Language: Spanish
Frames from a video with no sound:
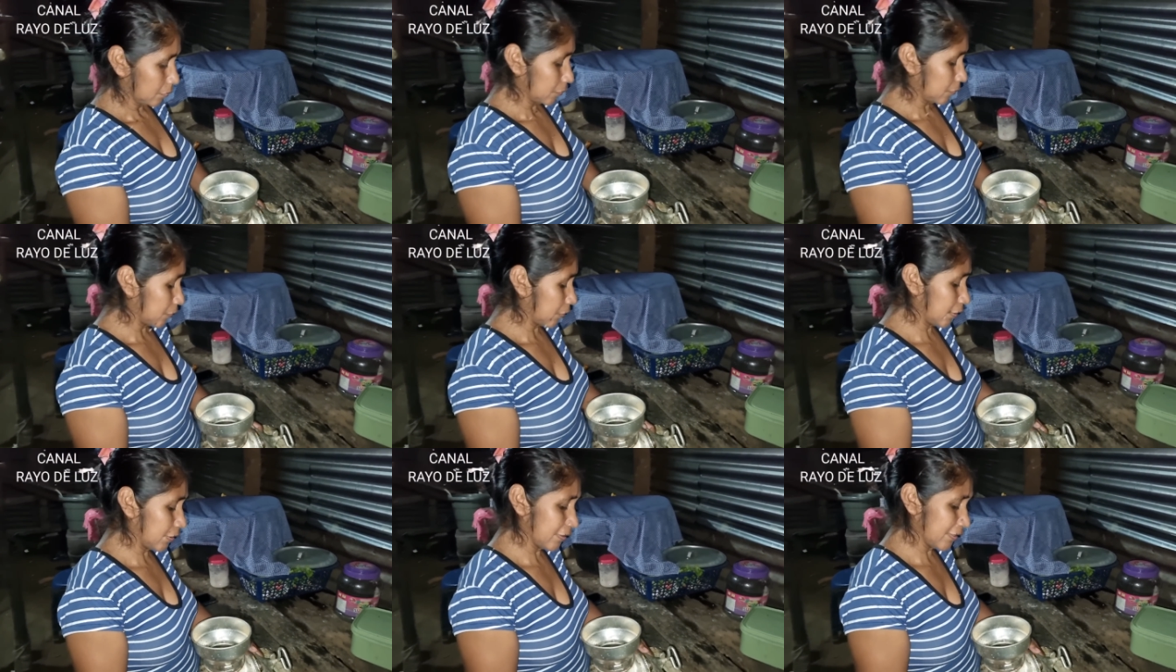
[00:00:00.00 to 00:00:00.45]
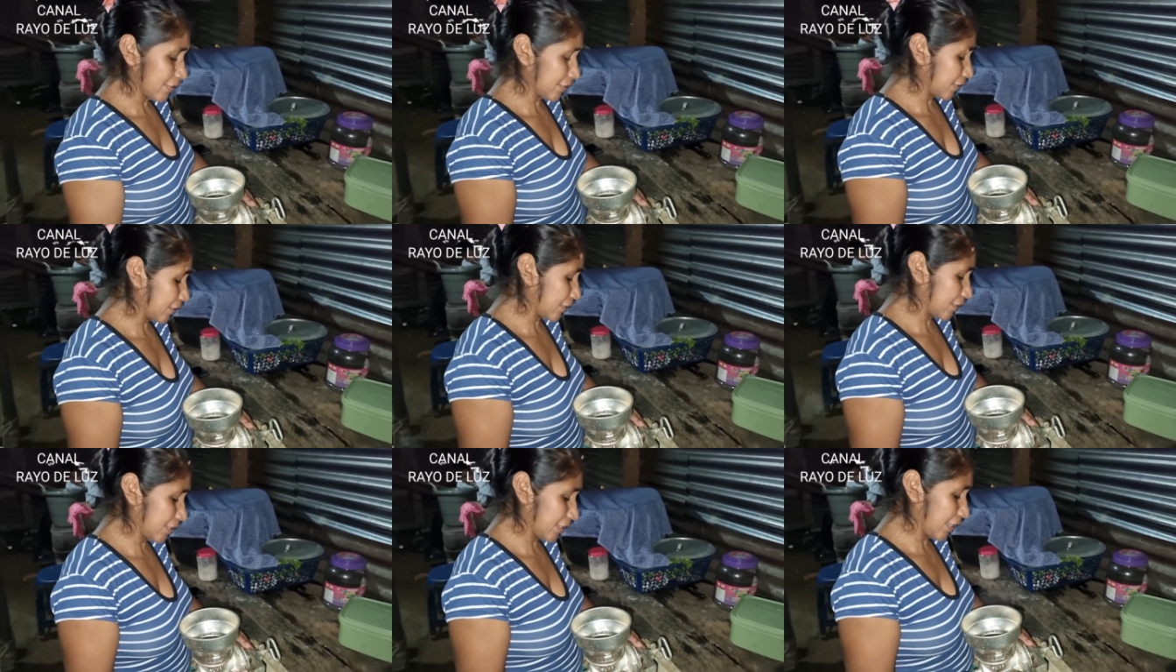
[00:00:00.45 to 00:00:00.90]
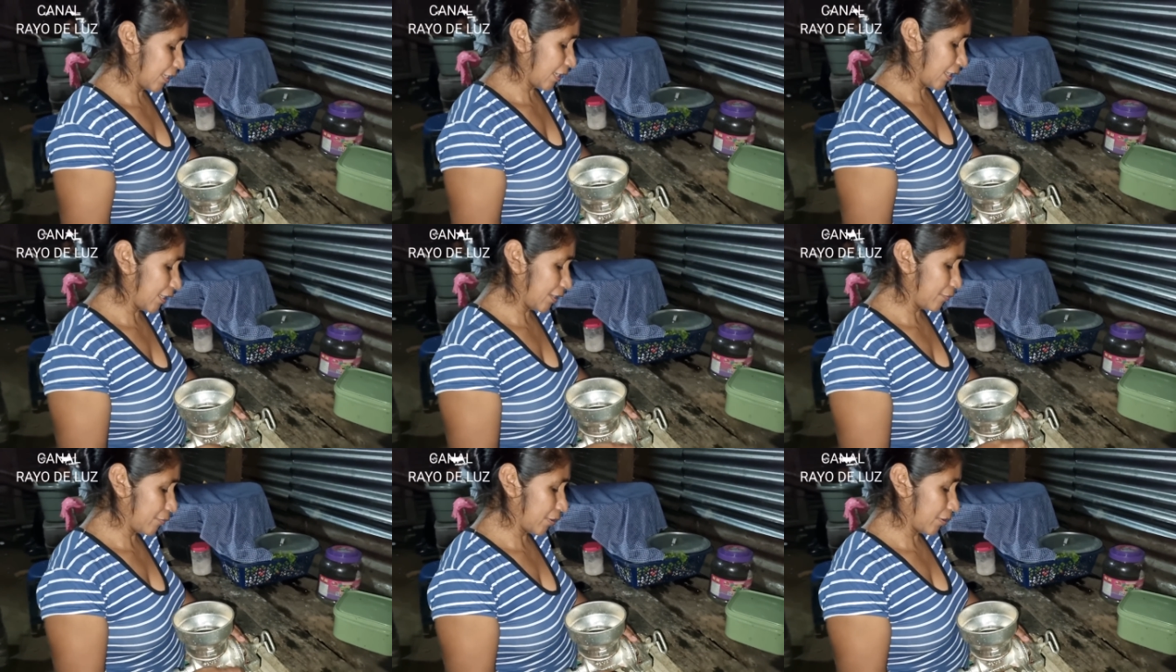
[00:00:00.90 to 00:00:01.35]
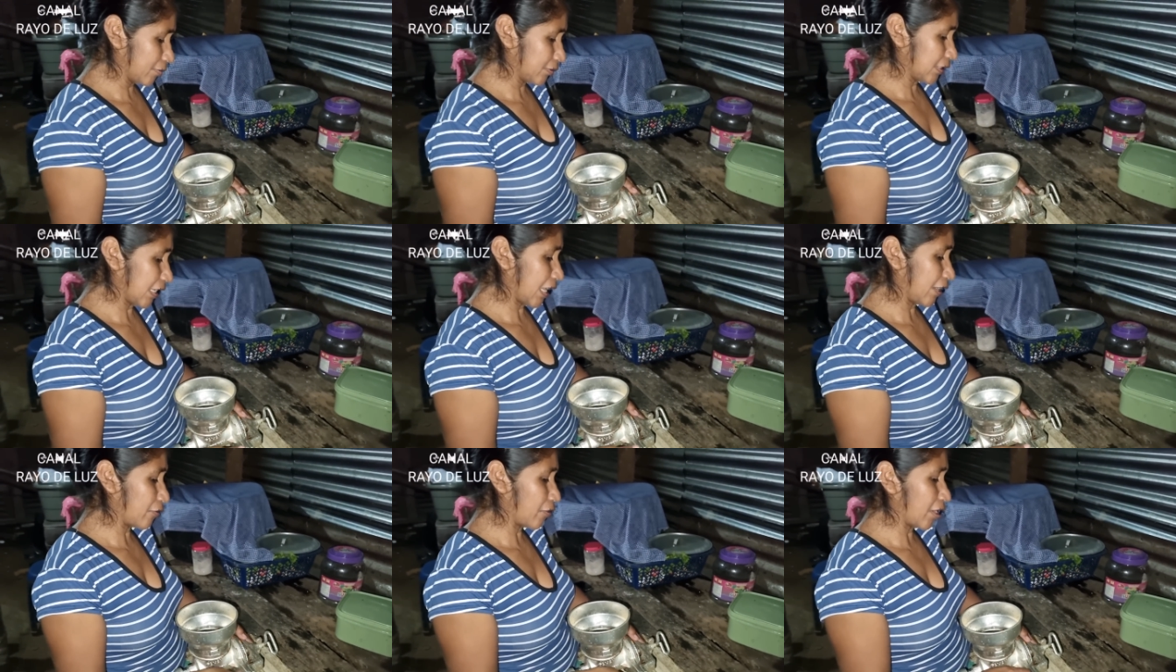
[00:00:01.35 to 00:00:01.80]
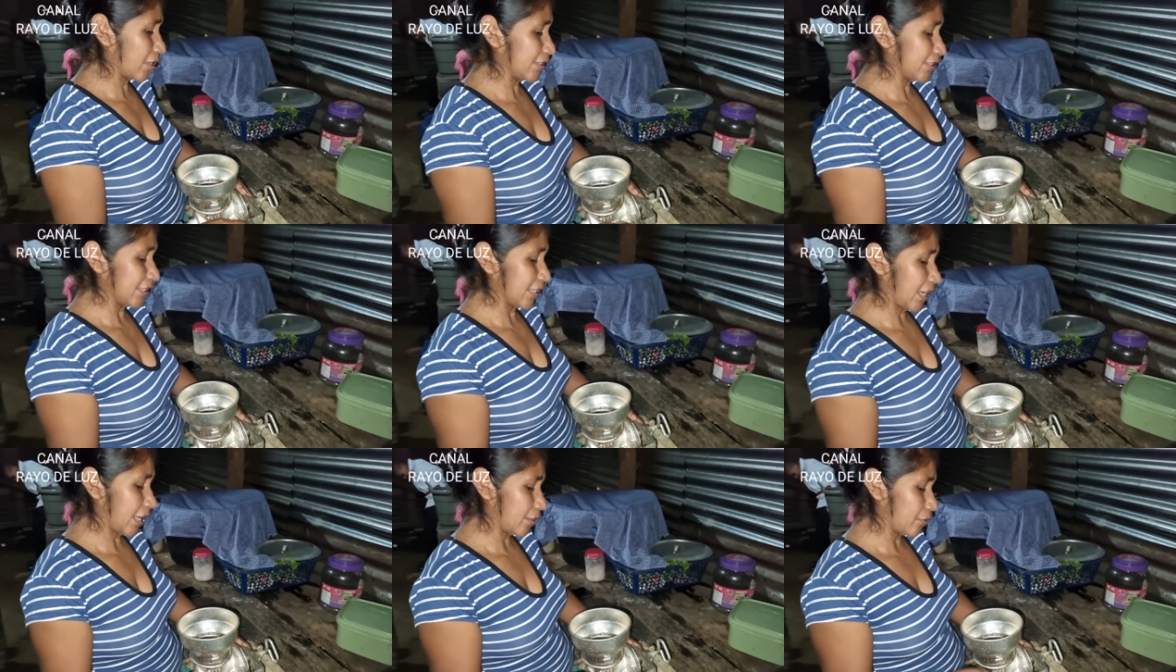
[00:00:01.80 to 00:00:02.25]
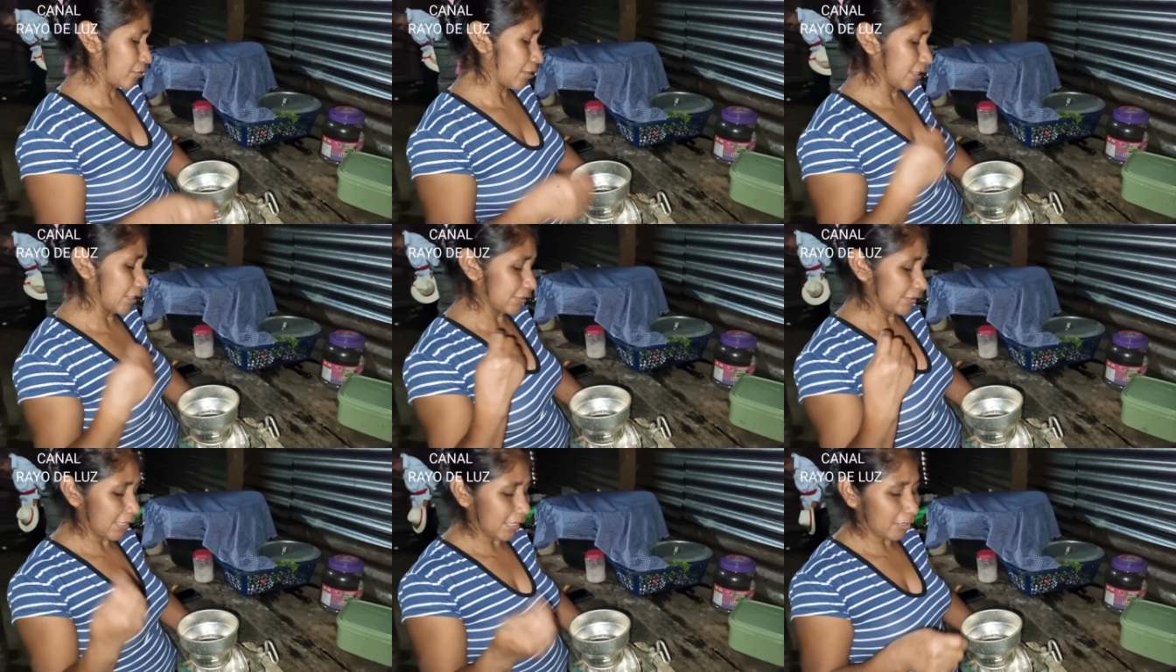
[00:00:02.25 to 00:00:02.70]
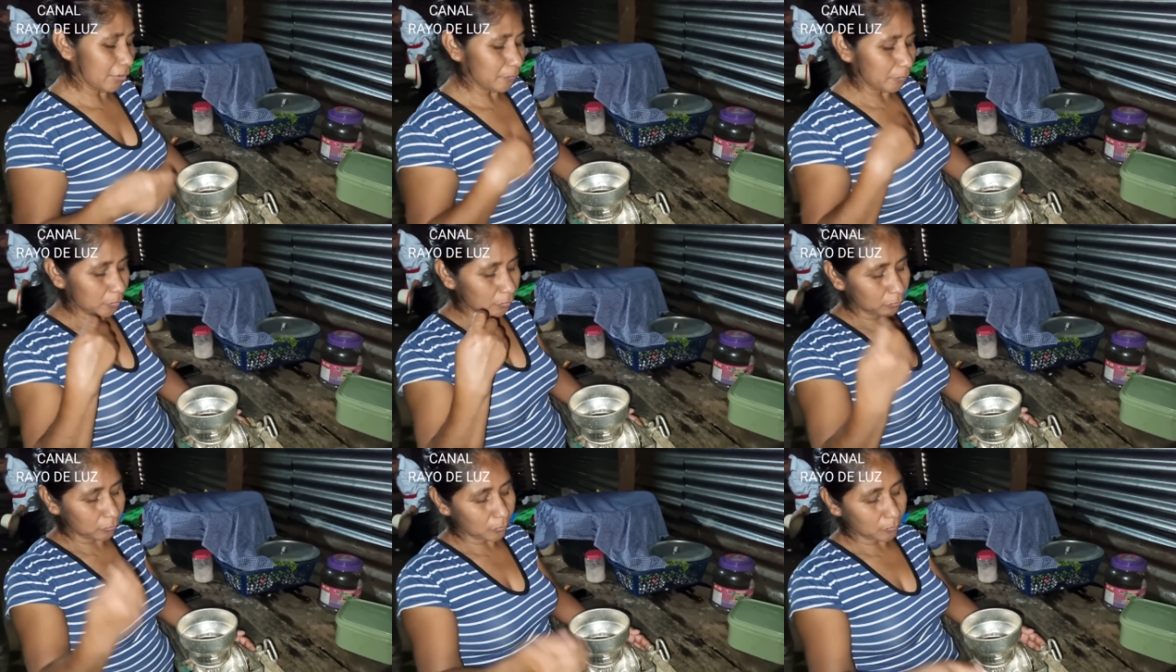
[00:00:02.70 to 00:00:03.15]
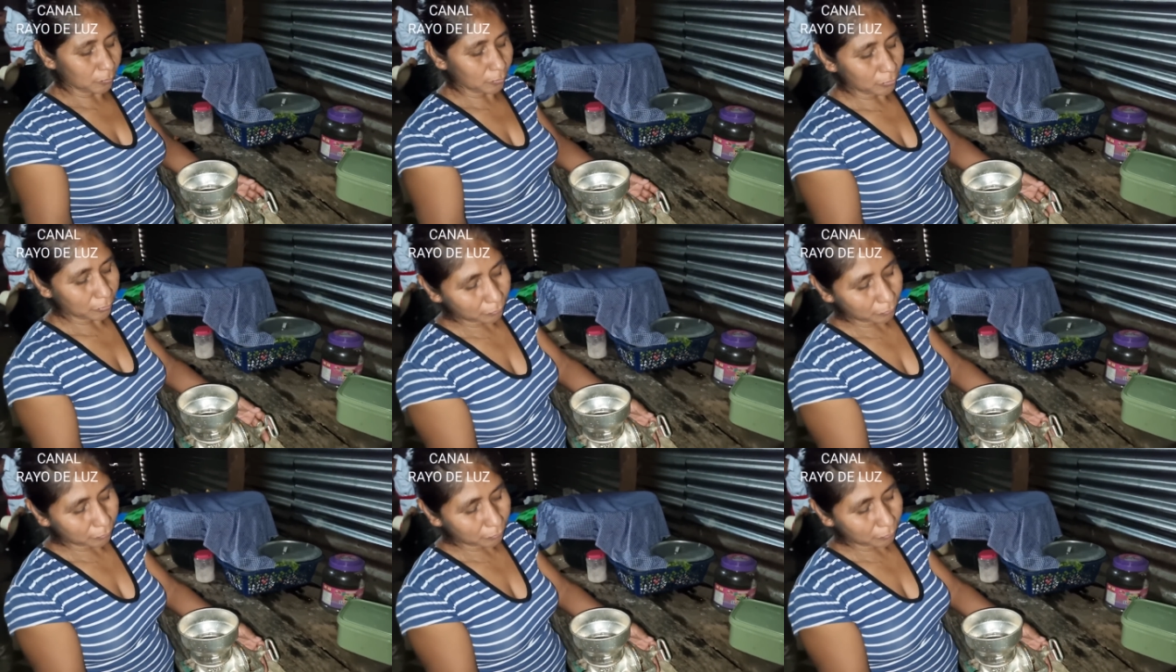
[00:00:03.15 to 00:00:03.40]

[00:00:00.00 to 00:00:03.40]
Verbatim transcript: Sin necesidad de licuadora. Es algo, algo entero, pero como lo